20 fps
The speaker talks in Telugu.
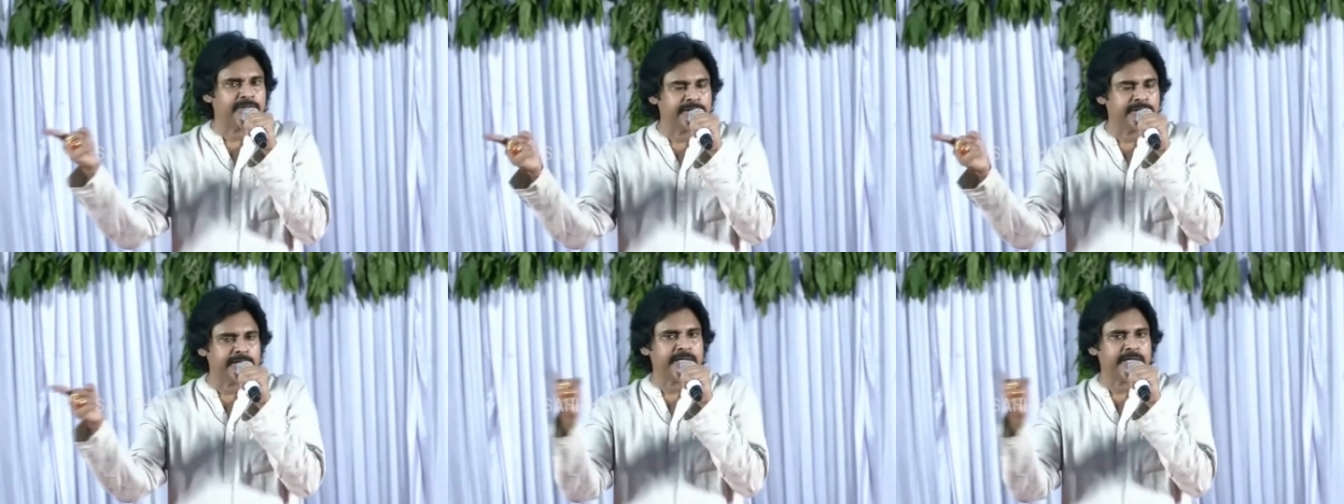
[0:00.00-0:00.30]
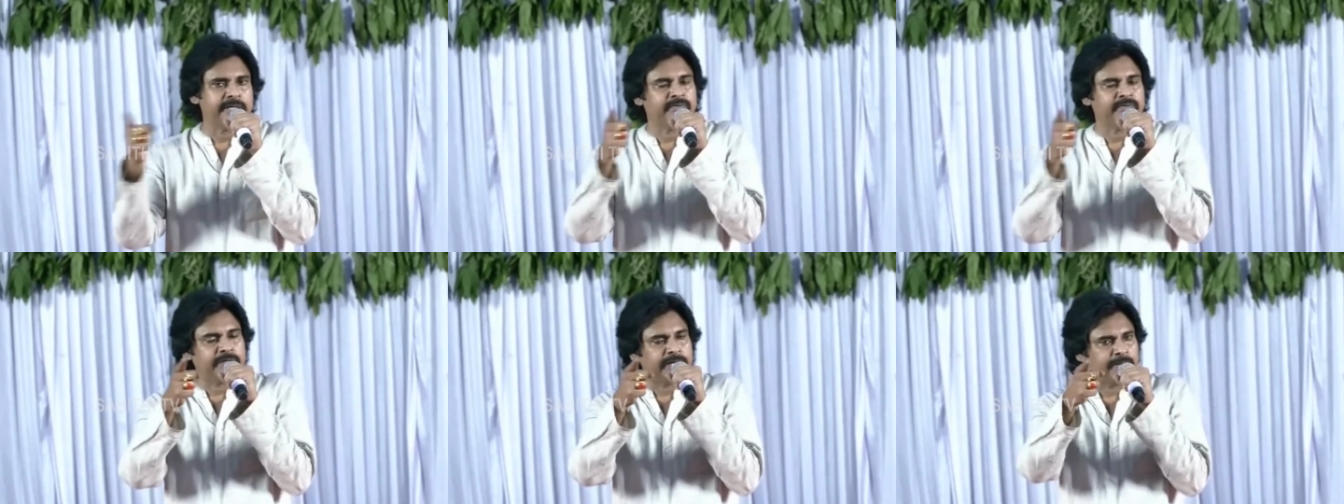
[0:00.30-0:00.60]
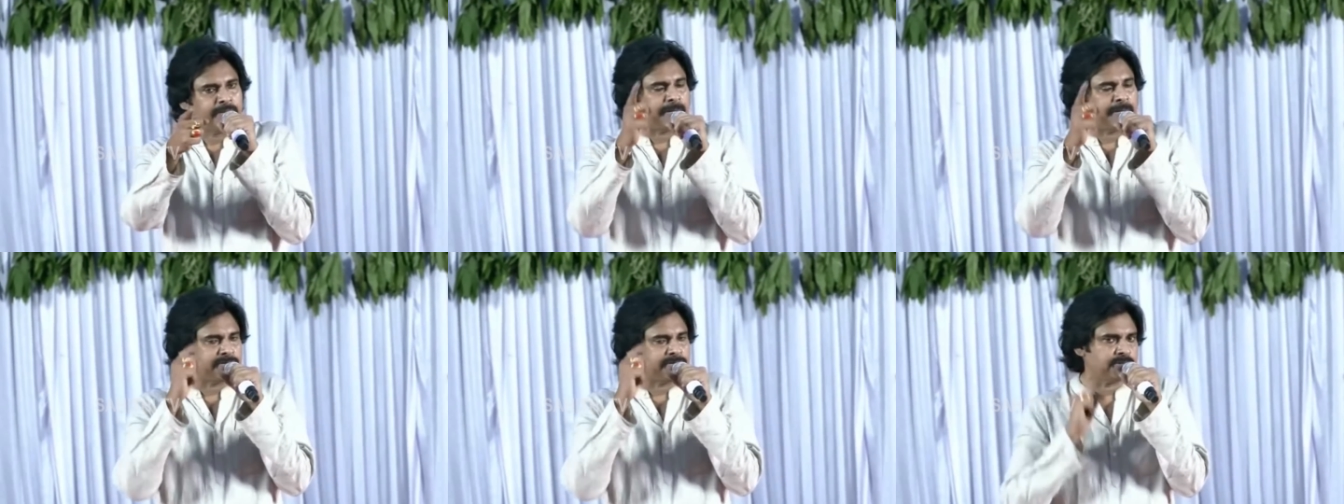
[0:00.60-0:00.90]
డిఏలు
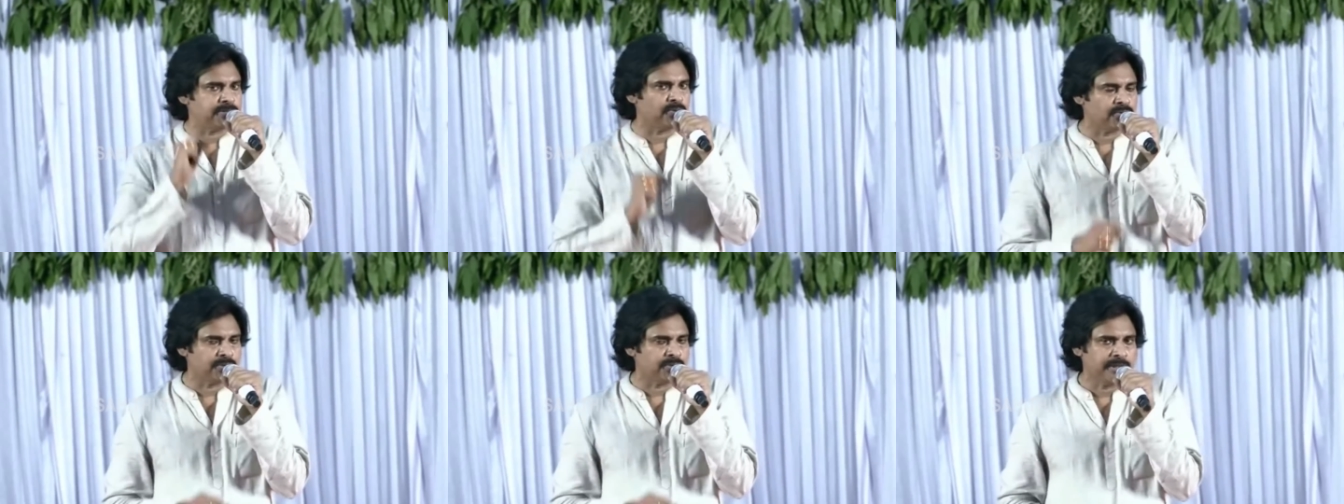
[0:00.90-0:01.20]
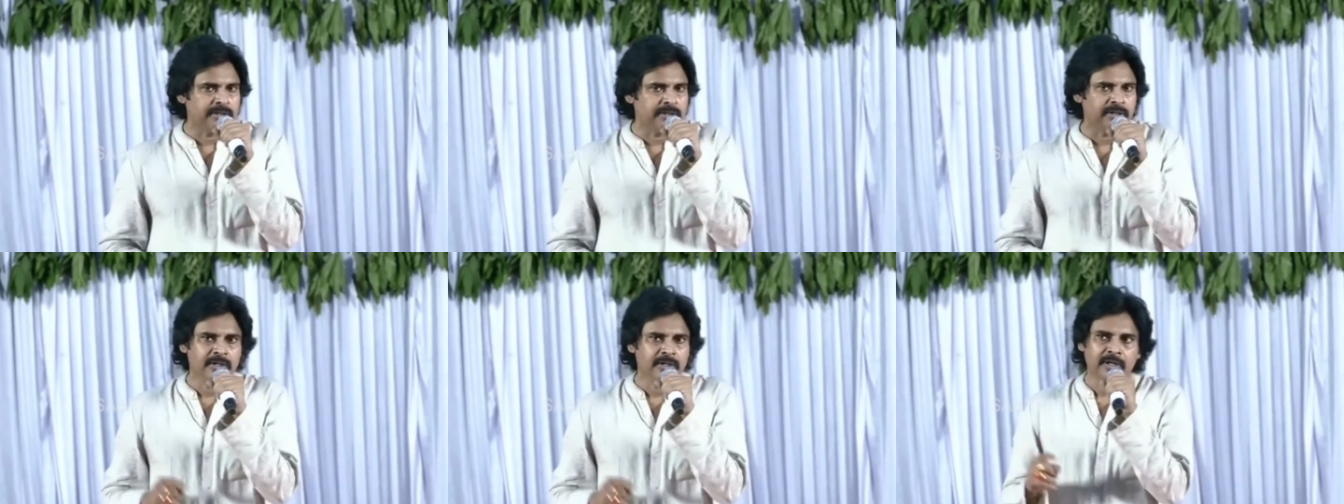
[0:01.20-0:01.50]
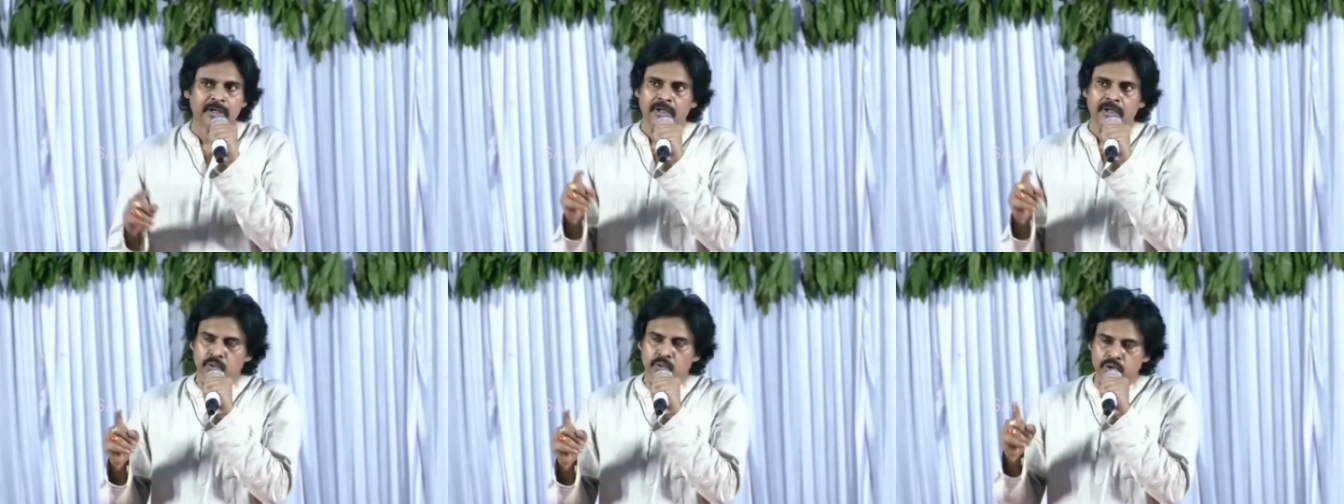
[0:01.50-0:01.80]
ఇవ్వలేని పరిస్థితి ఉంది
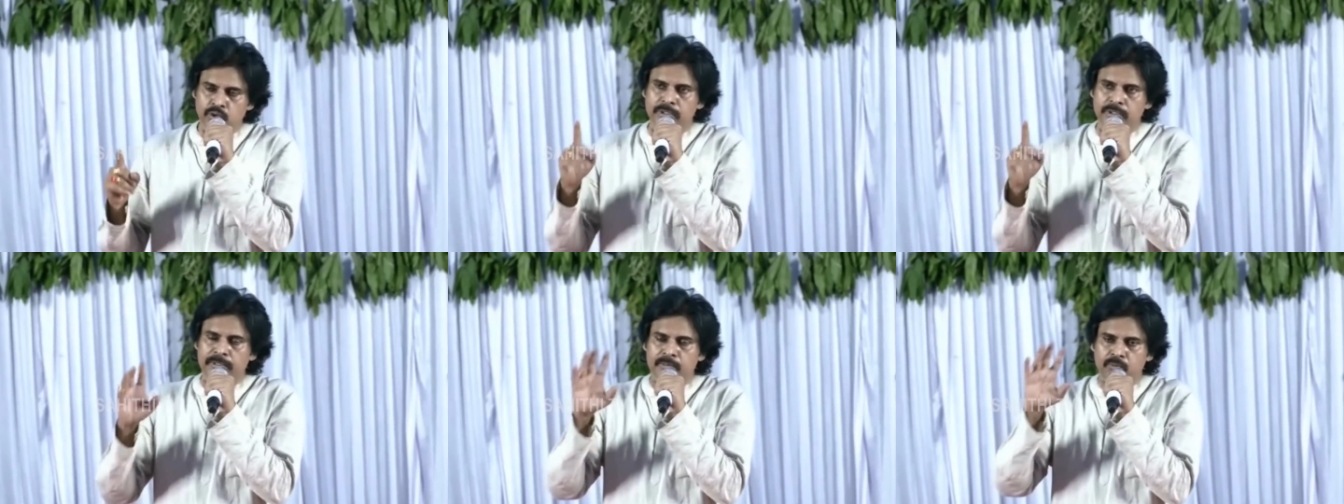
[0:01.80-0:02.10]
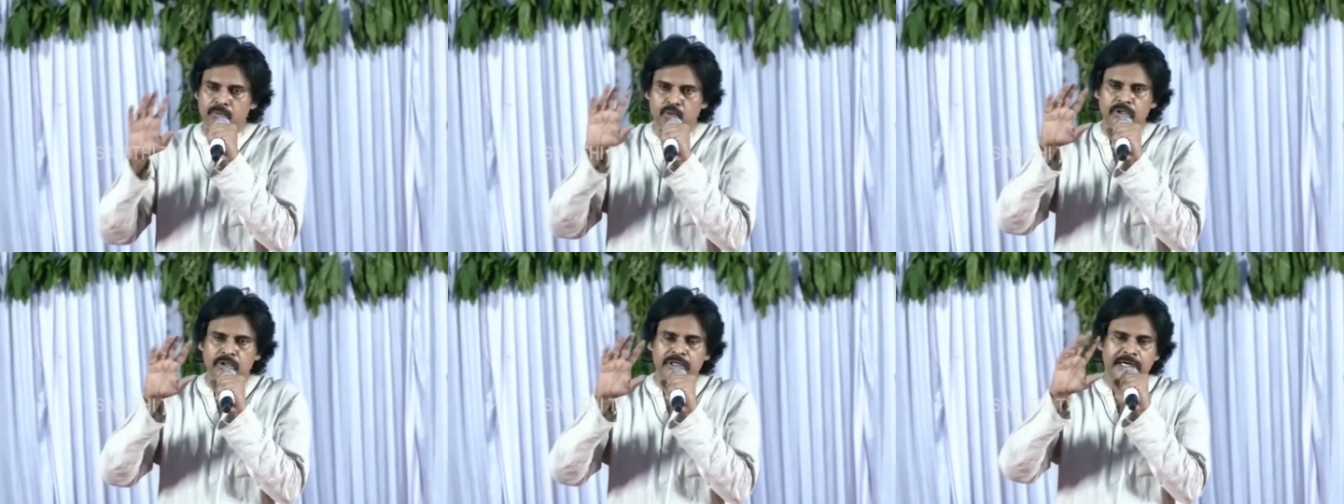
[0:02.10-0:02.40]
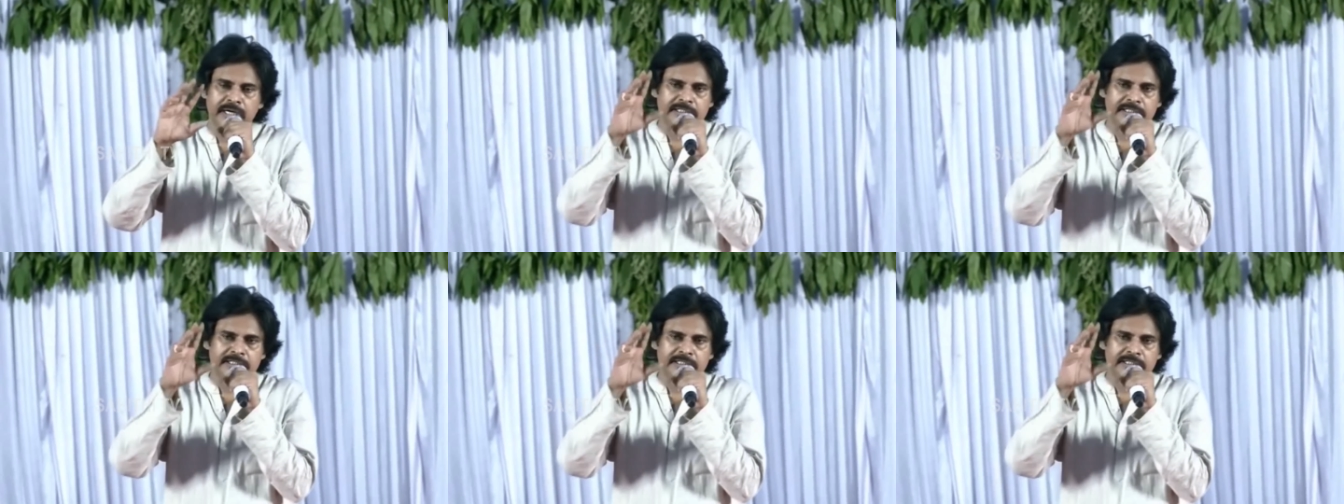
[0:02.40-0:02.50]
కూర్చోబెట్టి మూడు నెలల